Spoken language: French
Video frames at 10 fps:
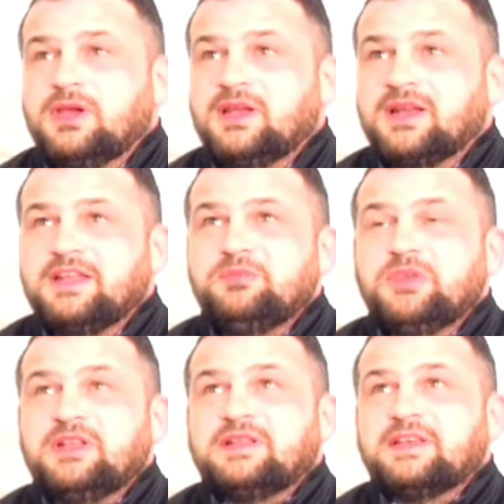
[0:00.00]
Et là,
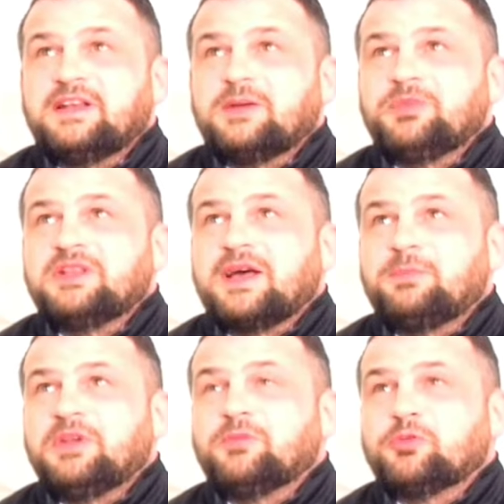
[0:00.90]
l'ennemi, il était là, puis il
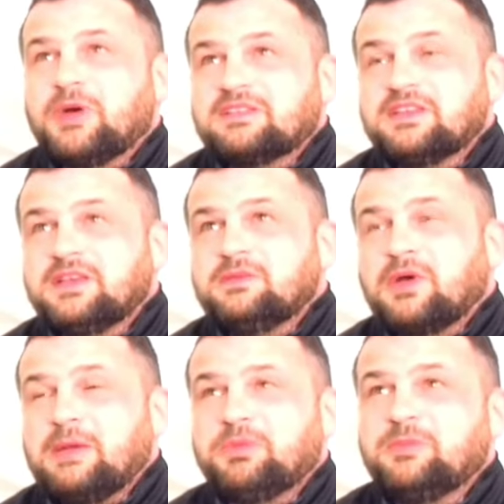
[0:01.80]
rappelait mon passé,
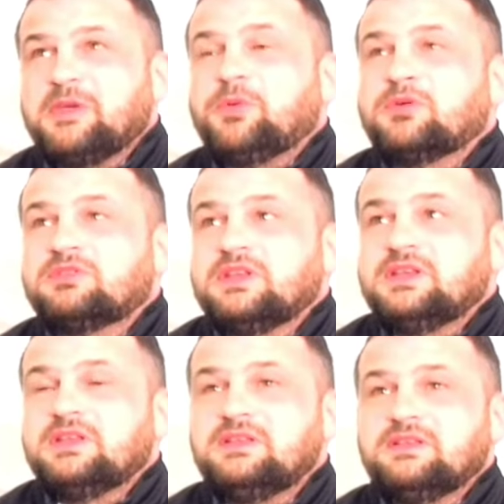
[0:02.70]
il me rappelait mes
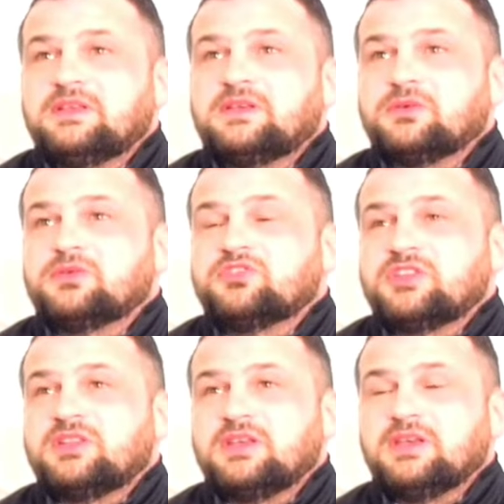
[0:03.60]
pensées, qui disait que
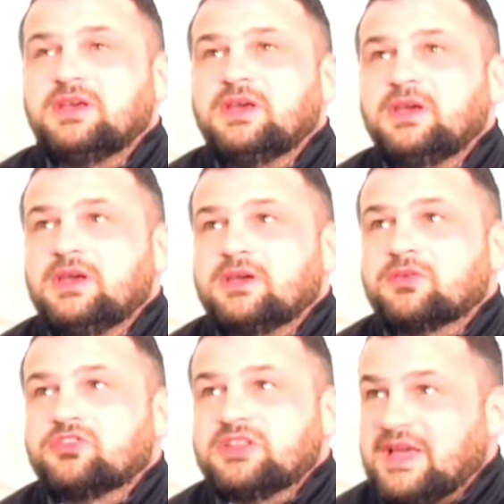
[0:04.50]
j'étais,
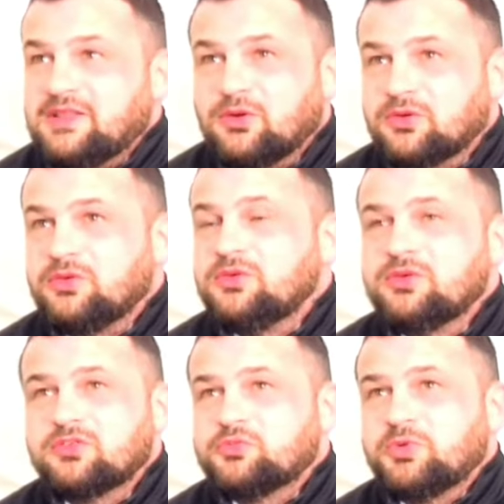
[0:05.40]
que j'étais un
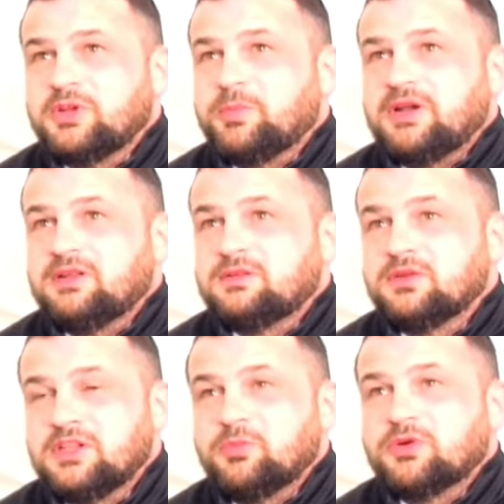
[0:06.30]
orgueilleux, que je ne pouvais pas
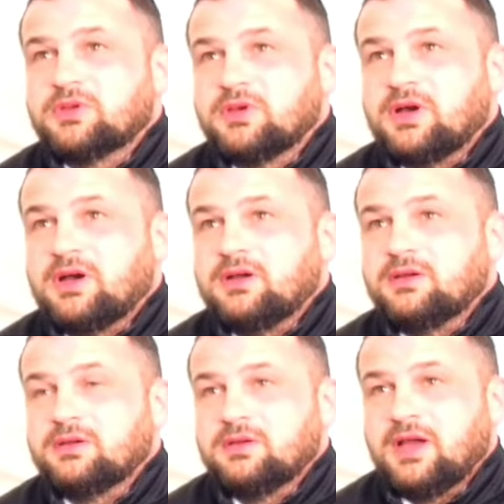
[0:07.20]
donner mon cœur
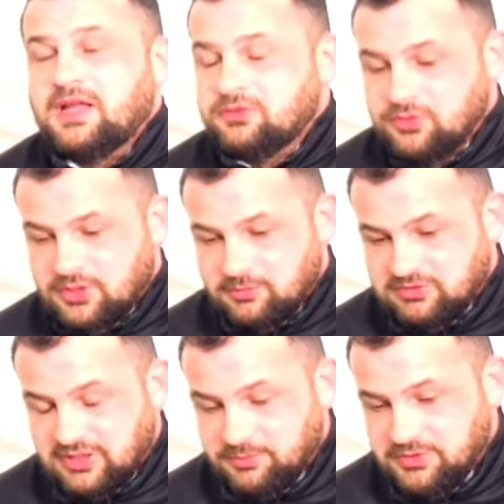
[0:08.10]
à, Dieu
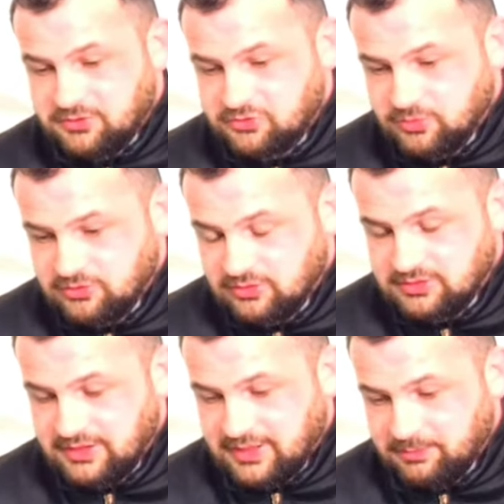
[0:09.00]
comme ça, puis que je m'en
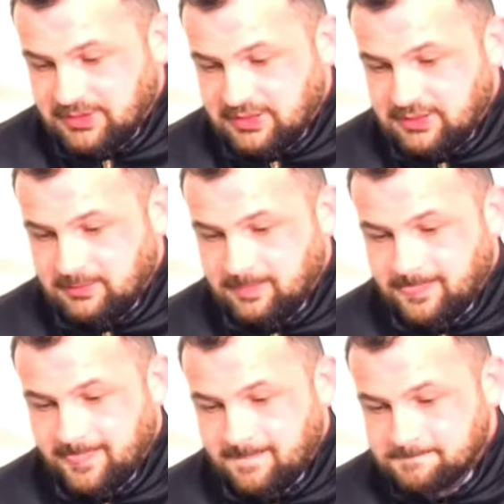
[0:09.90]
sortirais par,
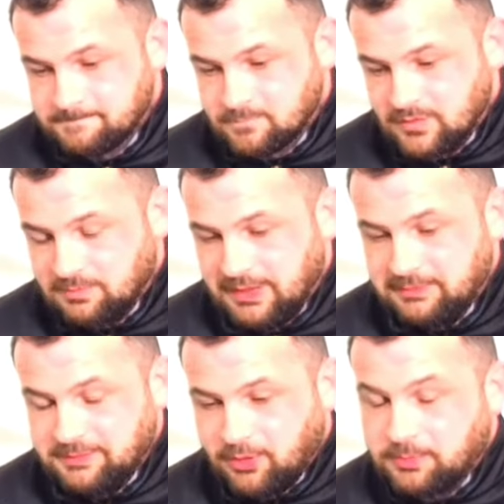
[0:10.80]

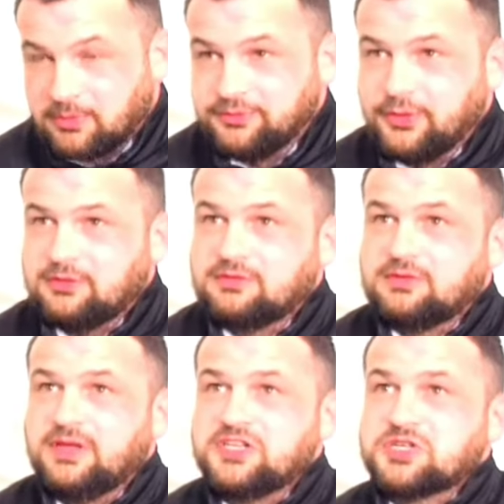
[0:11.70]
par mes propres
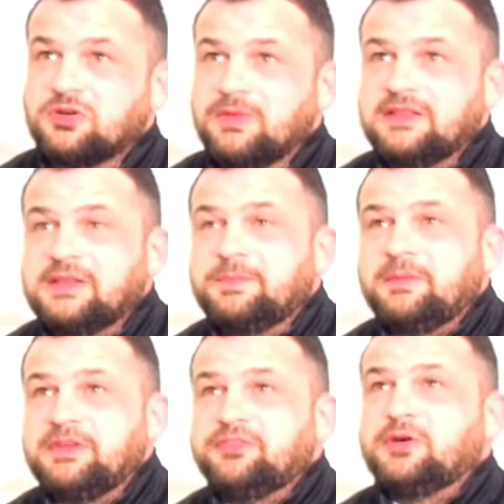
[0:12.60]
forces. Et je combattais
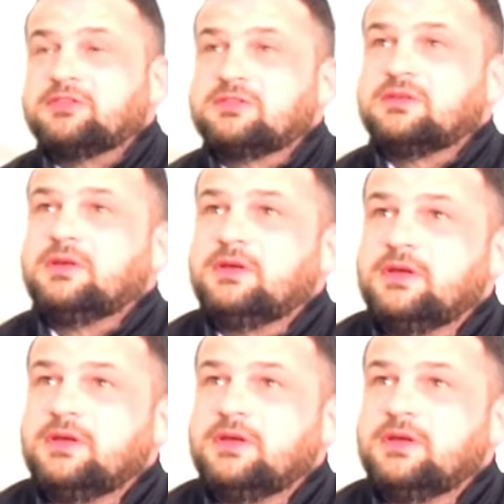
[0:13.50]
par mes forces.